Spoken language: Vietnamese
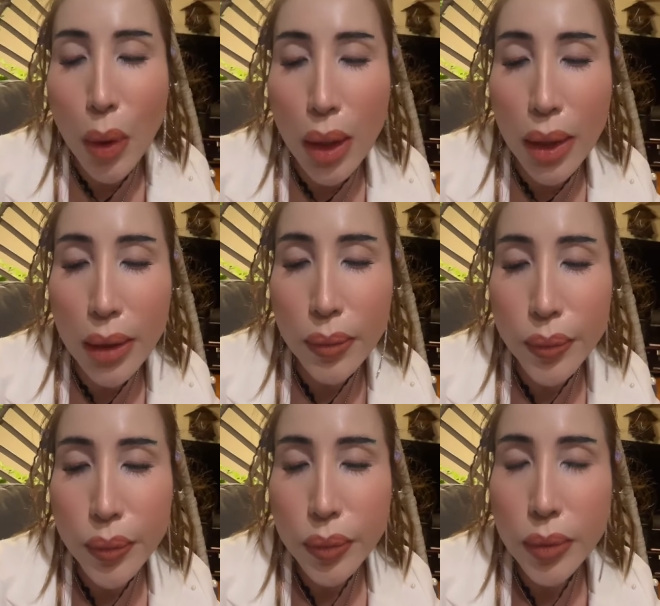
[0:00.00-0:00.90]
mọi người
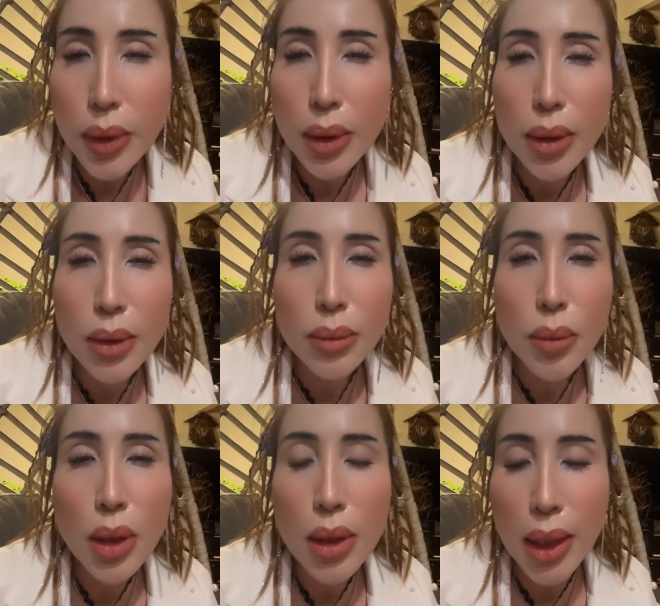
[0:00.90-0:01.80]

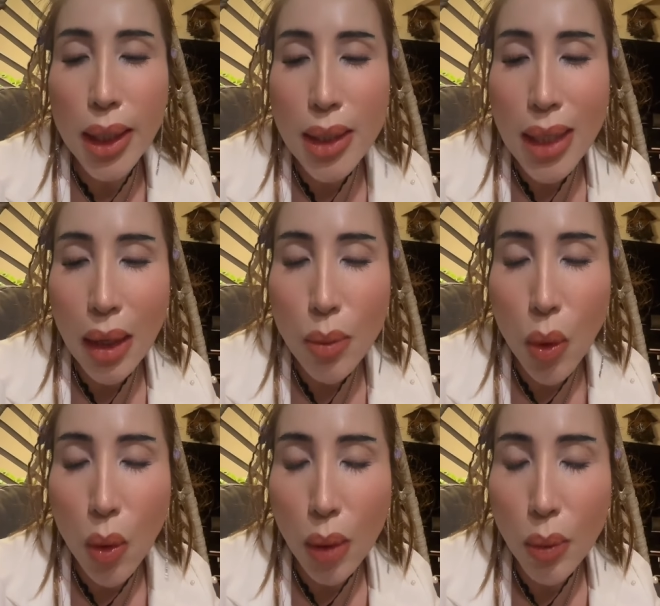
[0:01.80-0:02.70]
mọi người nghĩ sao có
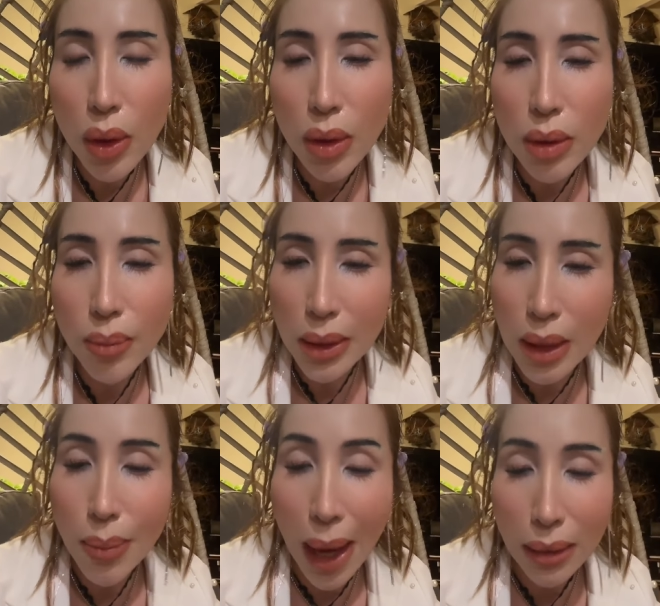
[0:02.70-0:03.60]
buồn không mọi người bà
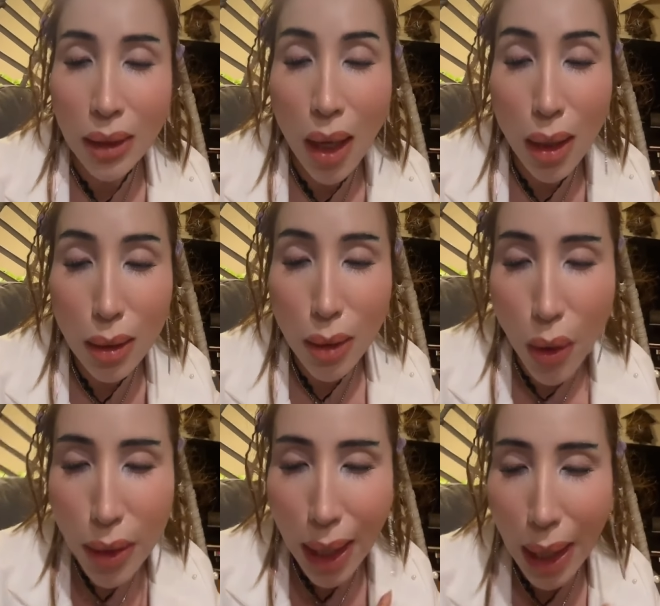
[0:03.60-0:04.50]
chị bạn thân
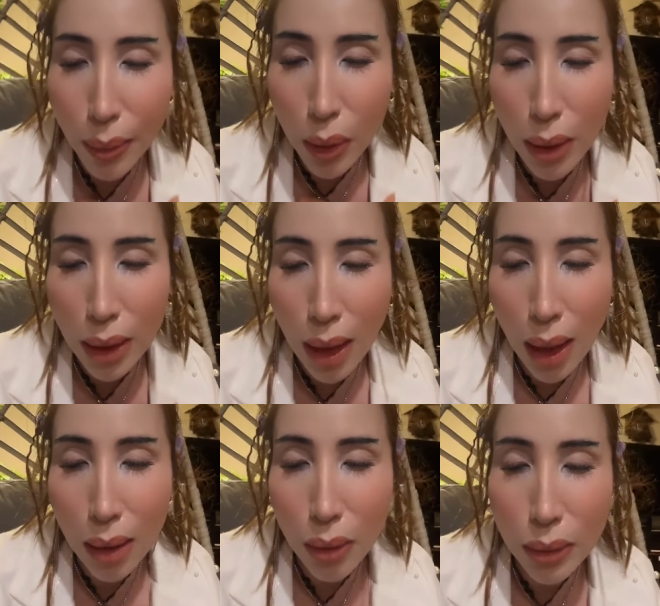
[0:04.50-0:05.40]
đối với em luôn á
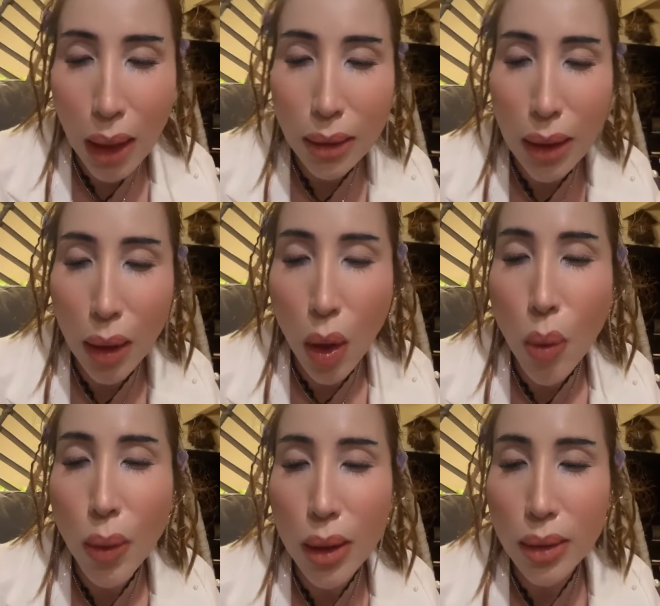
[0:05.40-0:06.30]
thân luôn thân chiếc
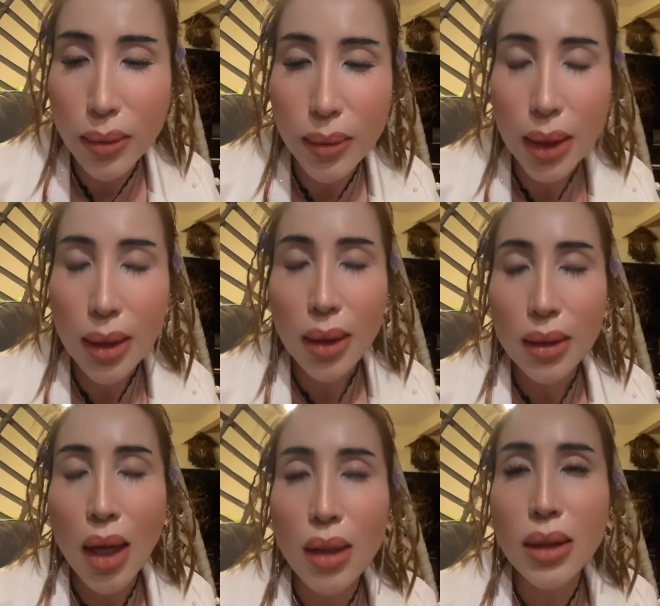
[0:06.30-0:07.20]
cốt á
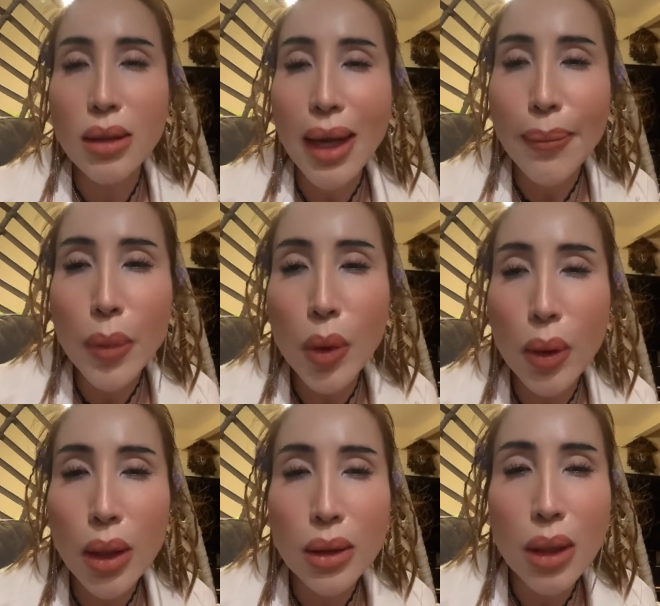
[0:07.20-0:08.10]
thân dữ lắm
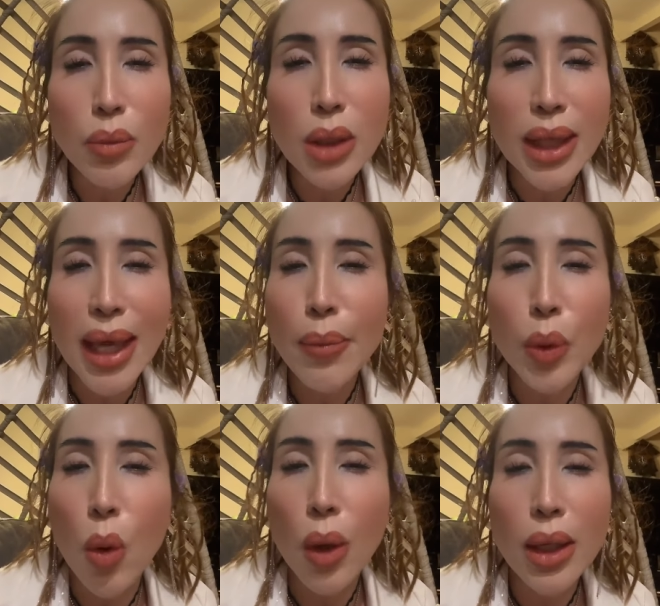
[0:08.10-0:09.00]
luôn á giống như chị em
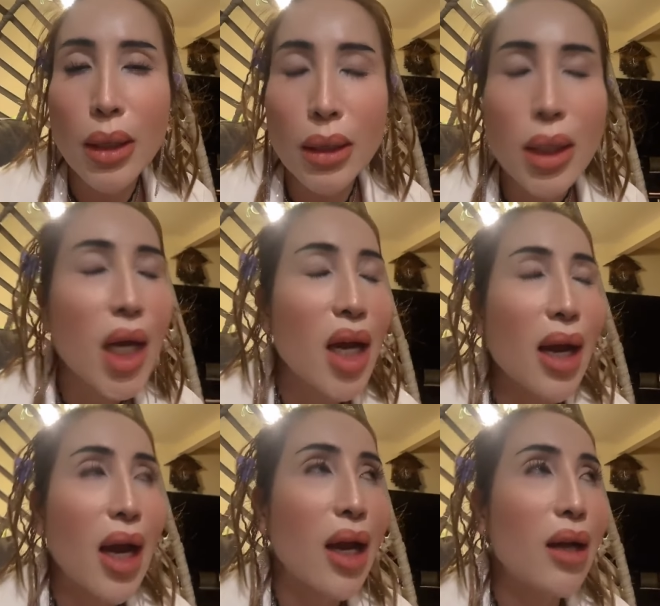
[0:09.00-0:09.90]
ruột ấy,
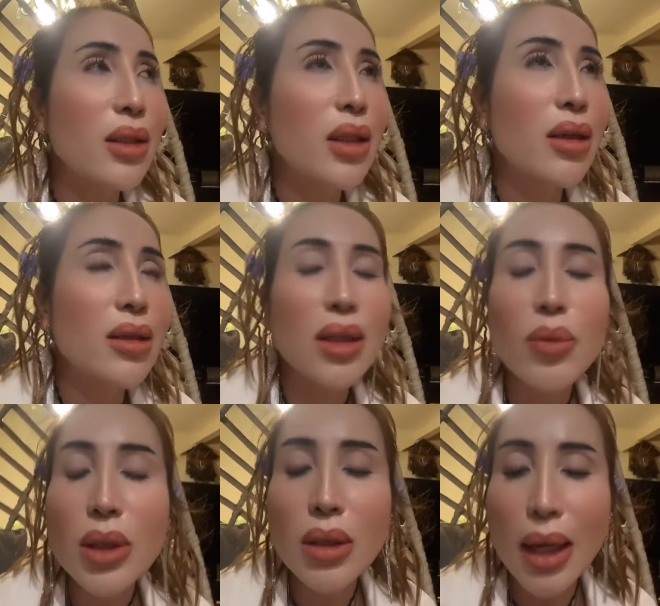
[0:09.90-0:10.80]
à,
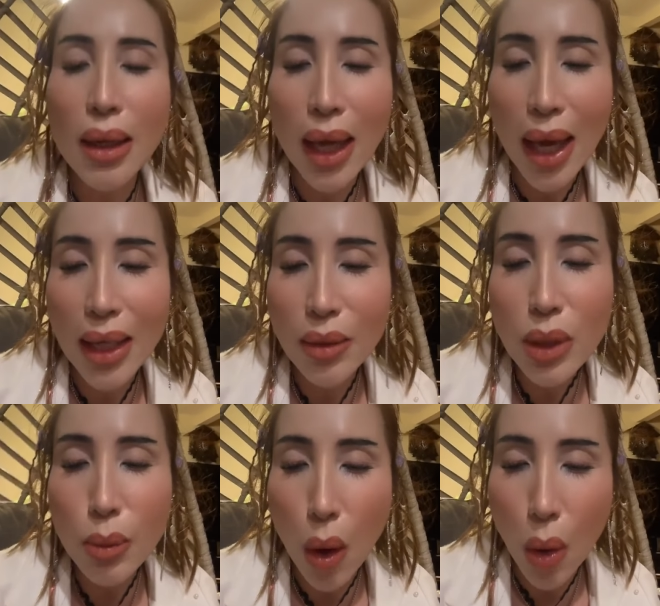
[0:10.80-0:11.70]
giống như là hai giống
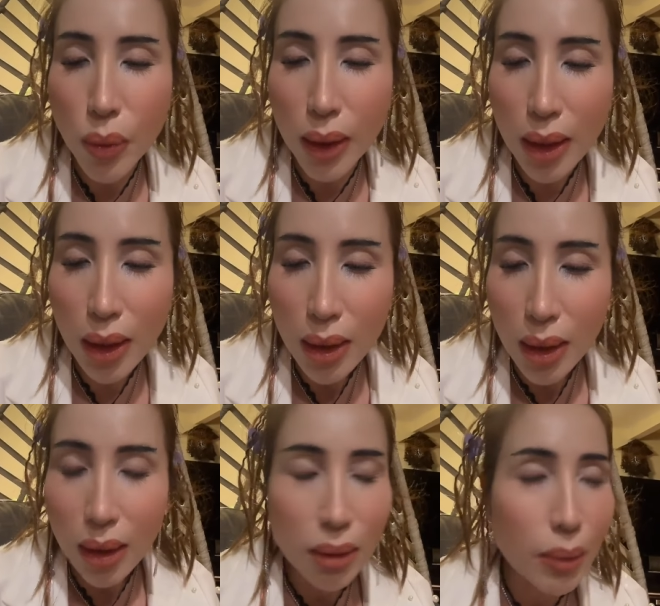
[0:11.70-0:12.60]
như một vậy đó
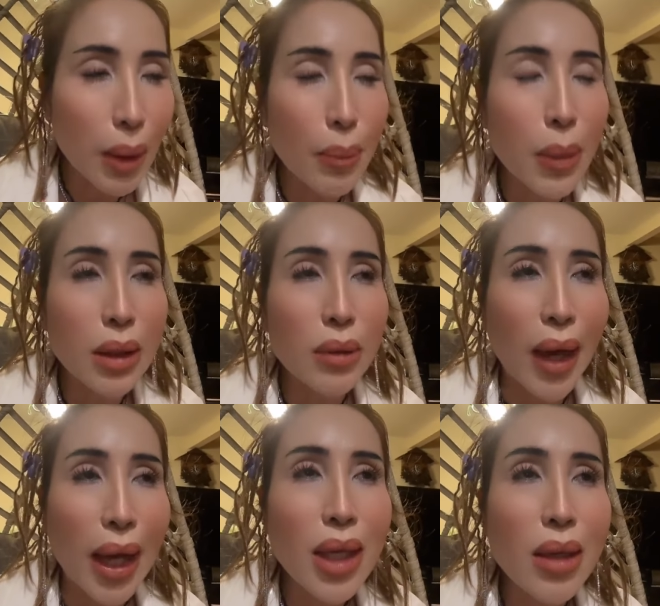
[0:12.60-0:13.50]
mà mình
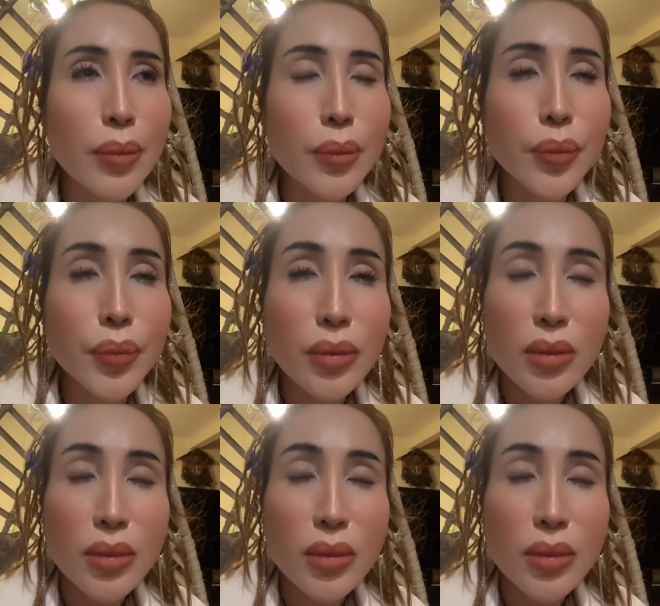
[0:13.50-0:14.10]
phải um,